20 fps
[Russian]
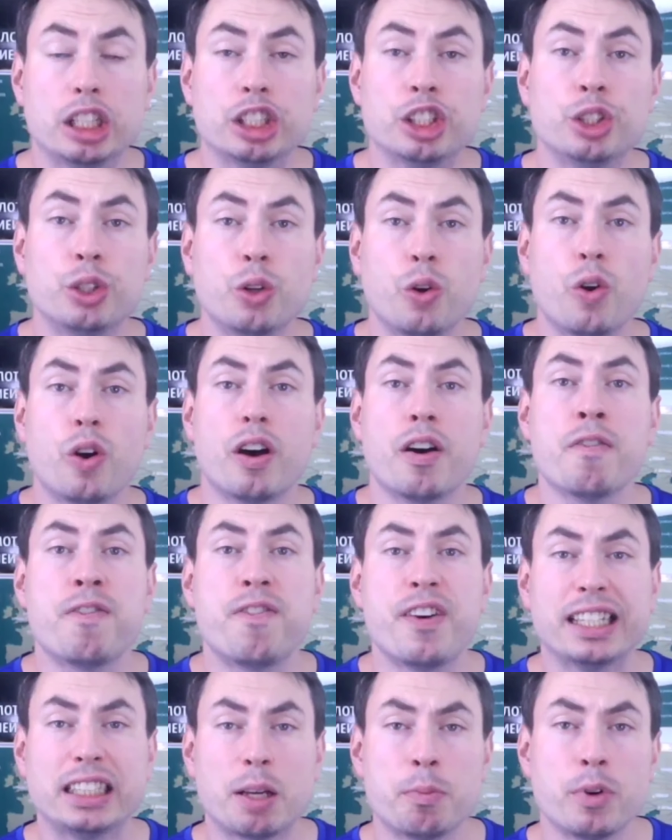Но
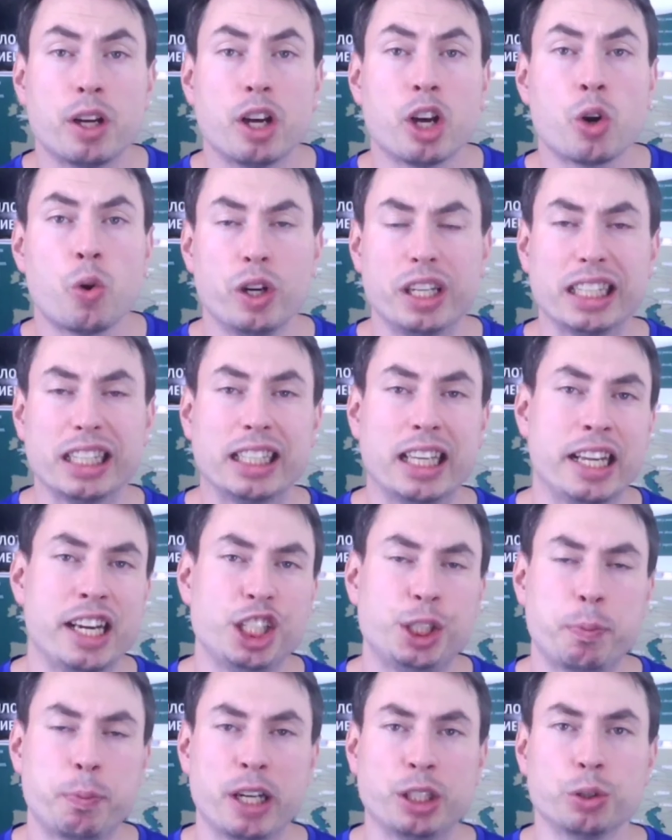в этом ролике
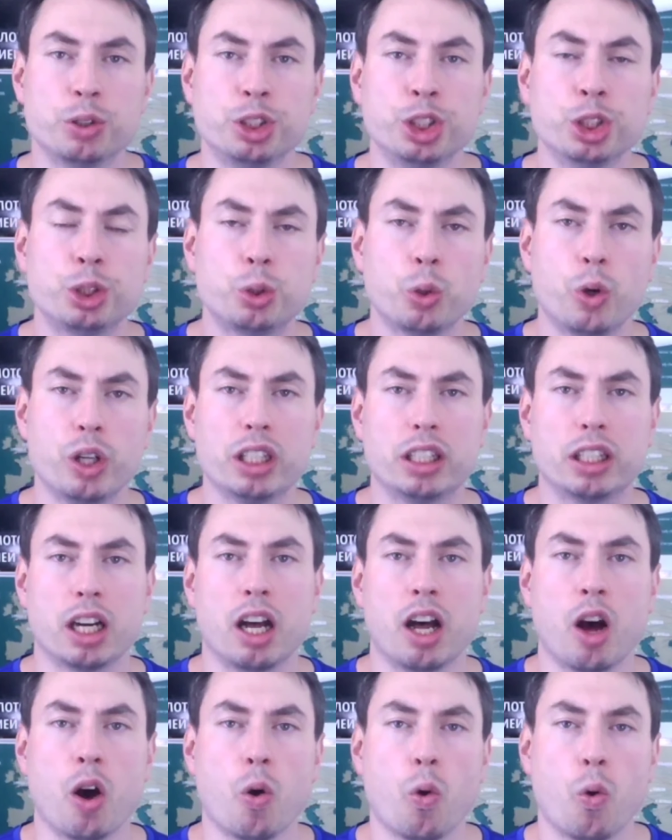речь пойдет не только
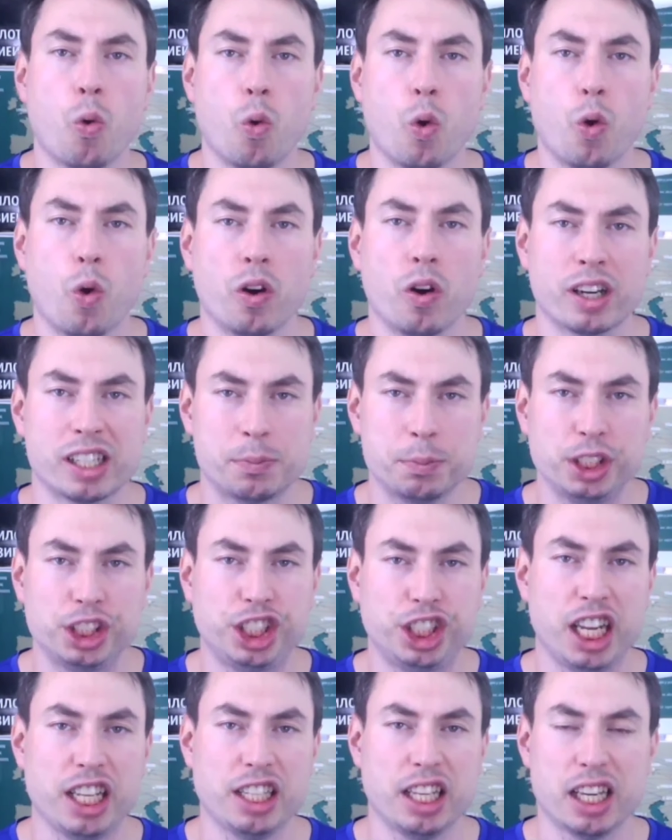о
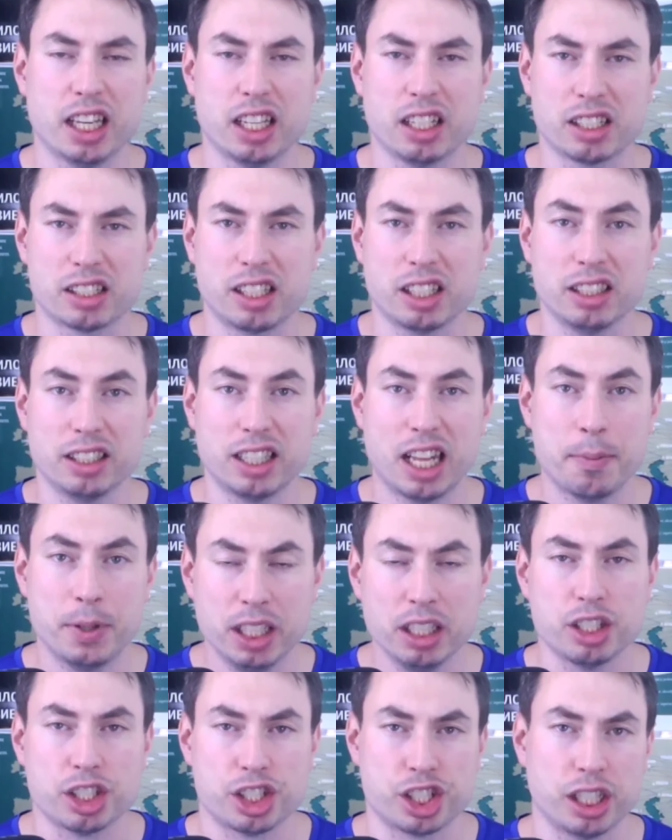размещении Air Астаны на
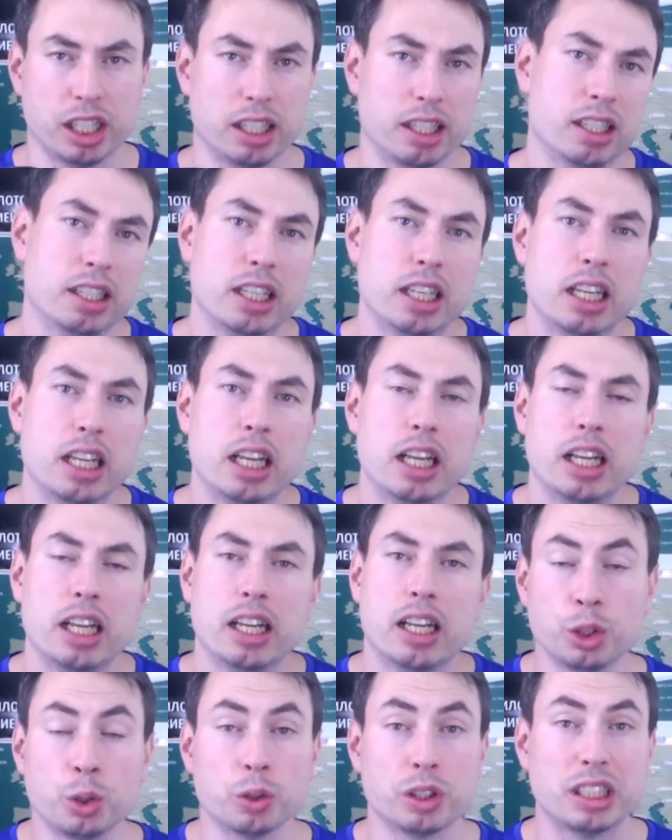бирже
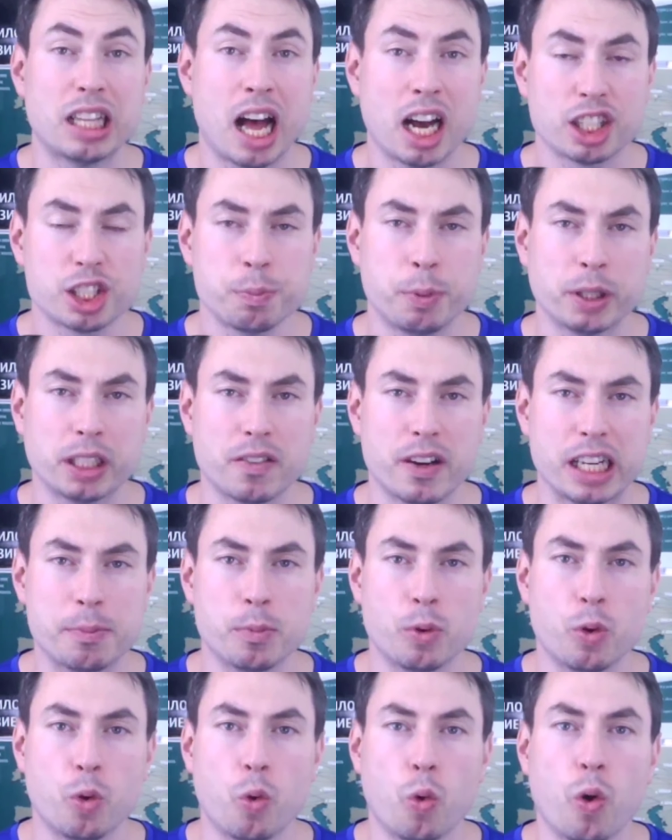но также
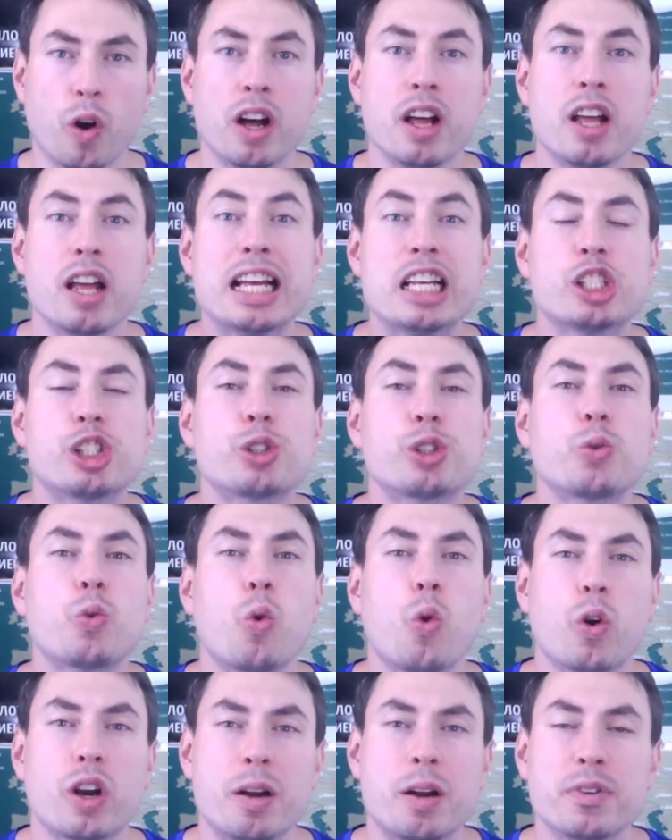поговорим о
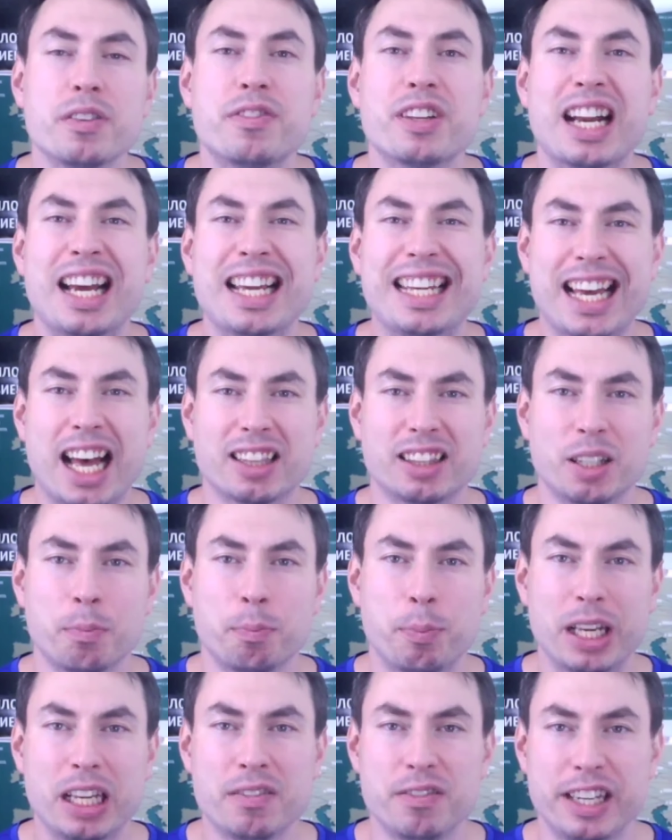скором вероятном
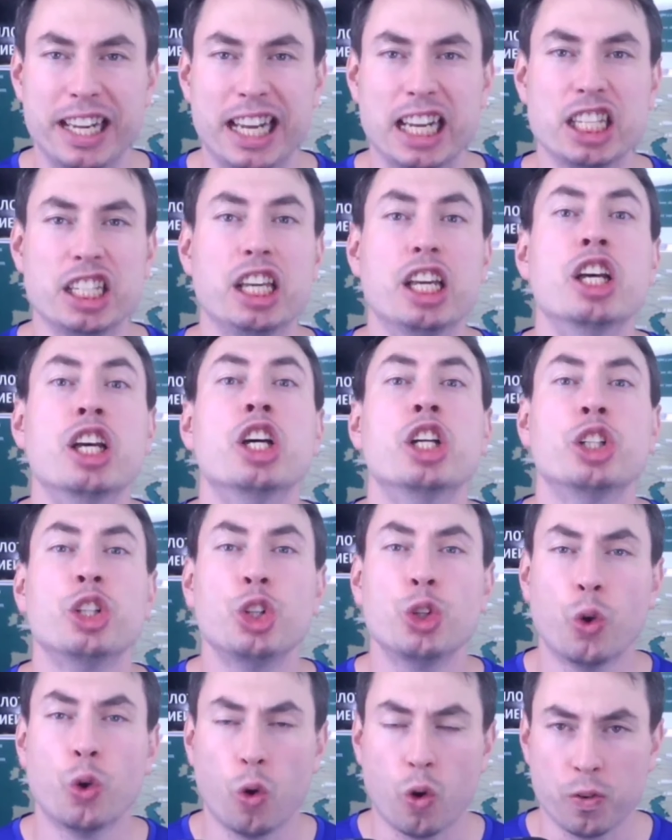появлении
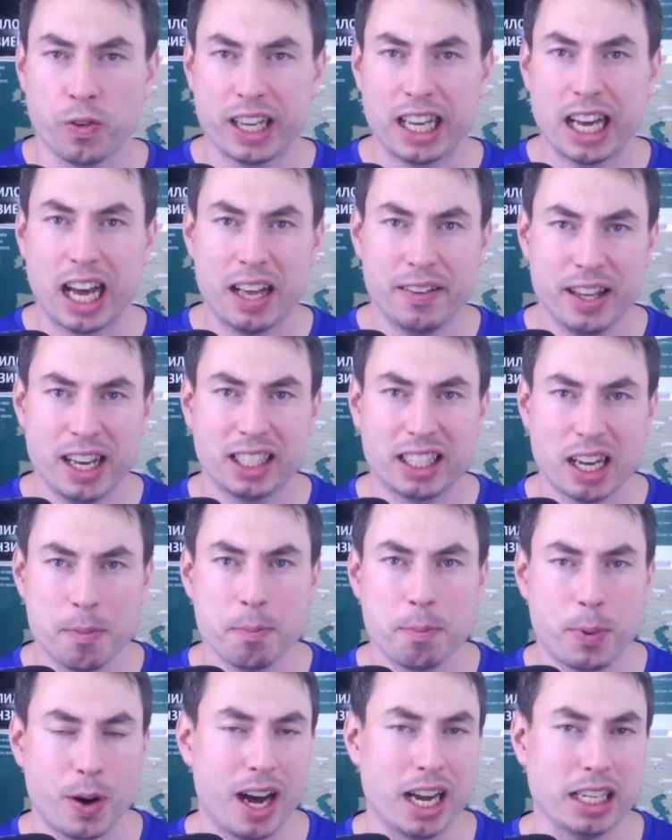новой
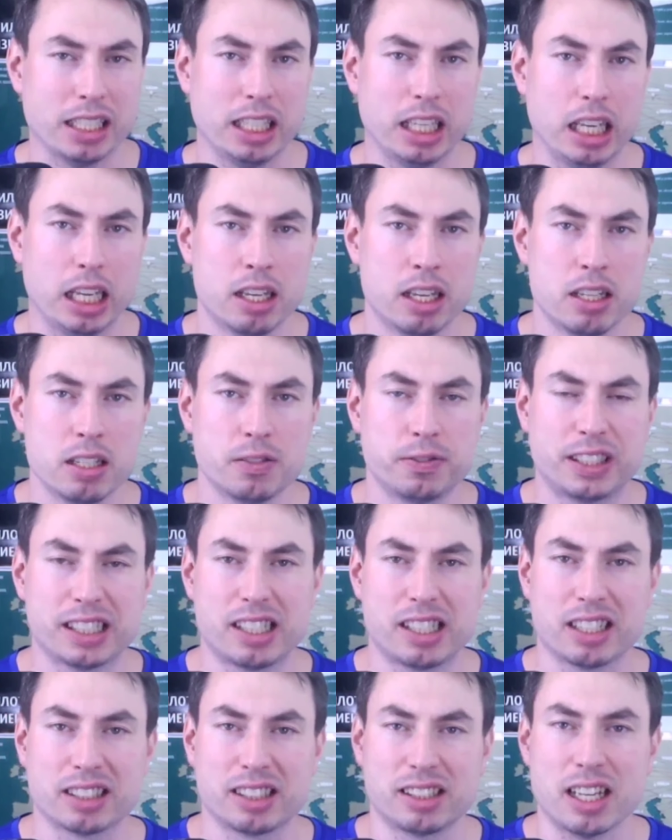авиакомпании в
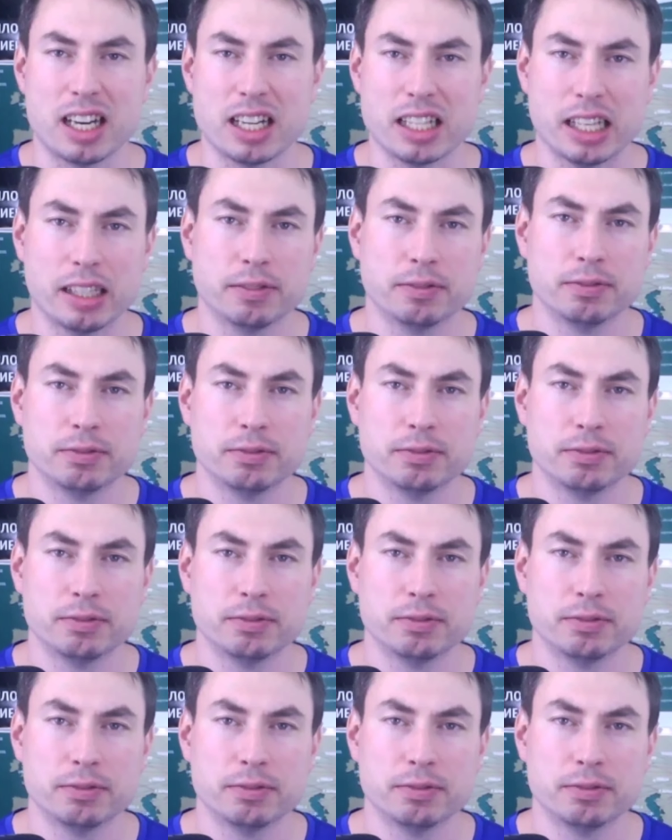Казахстане.